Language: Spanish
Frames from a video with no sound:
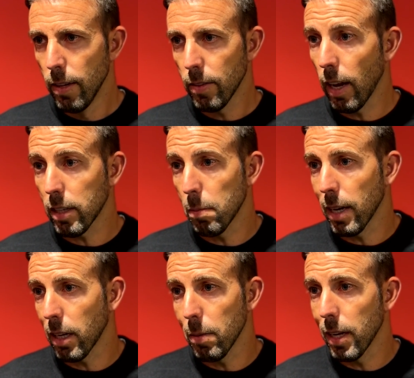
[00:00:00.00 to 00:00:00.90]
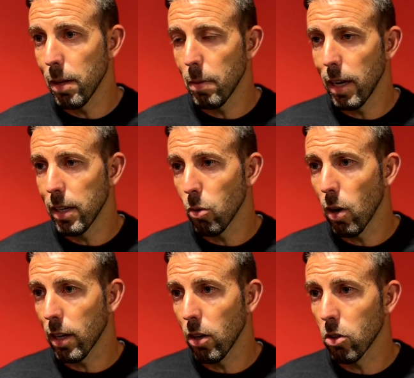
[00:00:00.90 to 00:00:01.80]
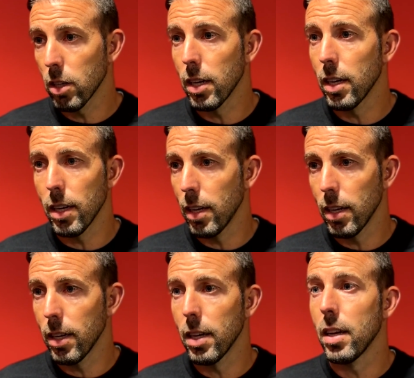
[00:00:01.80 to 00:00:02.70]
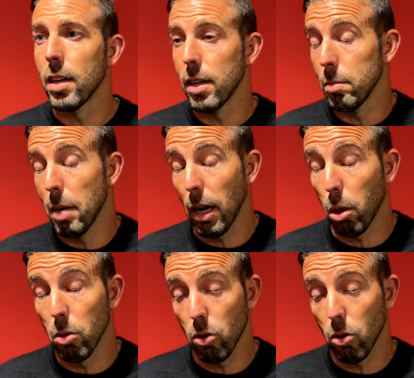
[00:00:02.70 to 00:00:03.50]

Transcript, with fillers: la semana que viene valen igual que los de marzo.